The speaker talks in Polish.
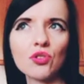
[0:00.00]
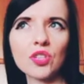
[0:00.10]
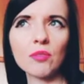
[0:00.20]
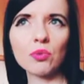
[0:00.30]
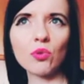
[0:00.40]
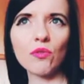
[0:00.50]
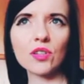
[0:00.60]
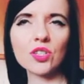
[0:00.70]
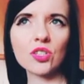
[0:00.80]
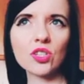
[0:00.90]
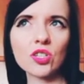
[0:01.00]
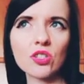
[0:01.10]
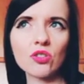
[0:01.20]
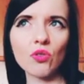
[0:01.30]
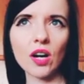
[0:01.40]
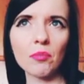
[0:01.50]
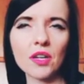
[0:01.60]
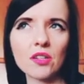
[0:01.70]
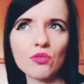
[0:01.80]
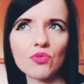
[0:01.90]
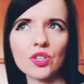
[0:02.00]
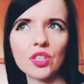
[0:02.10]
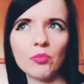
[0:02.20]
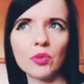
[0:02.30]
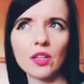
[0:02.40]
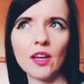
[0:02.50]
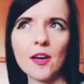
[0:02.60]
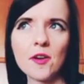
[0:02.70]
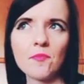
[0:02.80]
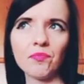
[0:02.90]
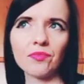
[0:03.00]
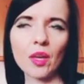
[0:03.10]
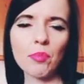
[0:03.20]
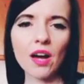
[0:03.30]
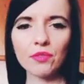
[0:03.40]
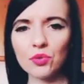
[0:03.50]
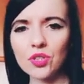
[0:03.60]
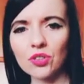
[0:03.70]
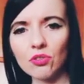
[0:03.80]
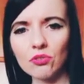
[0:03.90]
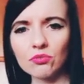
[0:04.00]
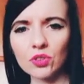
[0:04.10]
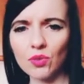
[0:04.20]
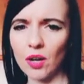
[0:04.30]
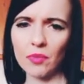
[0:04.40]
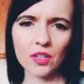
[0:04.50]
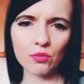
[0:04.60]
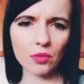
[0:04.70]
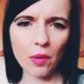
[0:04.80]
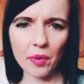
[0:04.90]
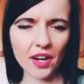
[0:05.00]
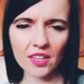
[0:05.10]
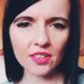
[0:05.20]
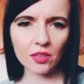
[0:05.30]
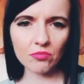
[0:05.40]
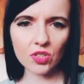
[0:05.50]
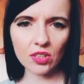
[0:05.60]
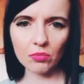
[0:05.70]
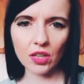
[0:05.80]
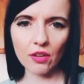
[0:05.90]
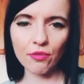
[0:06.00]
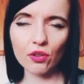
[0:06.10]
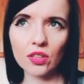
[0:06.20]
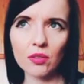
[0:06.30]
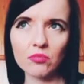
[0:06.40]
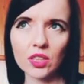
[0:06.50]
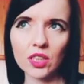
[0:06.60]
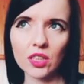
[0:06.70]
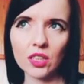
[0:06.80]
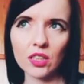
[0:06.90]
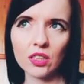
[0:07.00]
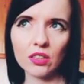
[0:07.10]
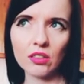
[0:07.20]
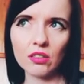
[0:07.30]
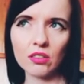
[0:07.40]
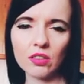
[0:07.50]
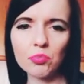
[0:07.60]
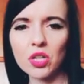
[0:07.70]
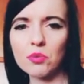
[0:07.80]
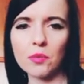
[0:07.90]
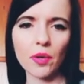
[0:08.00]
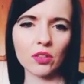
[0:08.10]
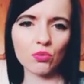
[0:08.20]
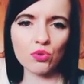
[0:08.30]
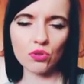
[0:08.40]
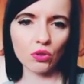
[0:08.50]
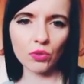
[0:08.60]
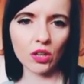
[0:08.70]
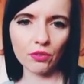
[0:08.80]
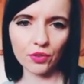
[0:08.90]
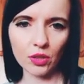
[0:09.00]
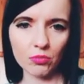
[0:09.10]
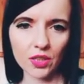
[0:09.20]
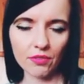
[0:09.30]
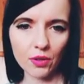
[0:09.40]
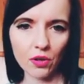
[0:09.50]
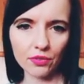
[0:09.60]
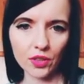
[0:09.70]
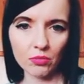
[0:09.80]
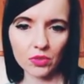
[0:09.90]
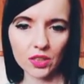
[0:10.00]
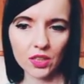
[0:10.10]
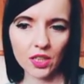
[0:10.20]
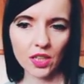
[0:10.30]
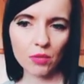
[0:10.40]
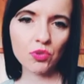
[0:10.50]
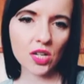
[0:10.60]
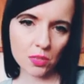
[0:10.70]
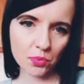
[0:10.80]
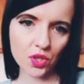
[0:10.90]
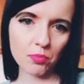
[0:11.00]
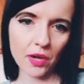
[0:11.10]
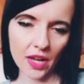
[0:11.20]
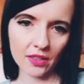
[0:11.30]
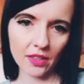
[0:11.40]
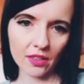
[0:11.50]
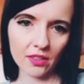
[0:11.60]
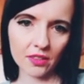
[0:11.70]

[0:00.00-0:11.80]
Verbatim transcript: tam było właśnie jeszcze z tą kamerą, że niby mm, bawił się tą, tą kamerą, tym aparatem czy tam telefonem i, i, i przez przypadek usunął jego filmy, Rafała filmy. Przez przypadek.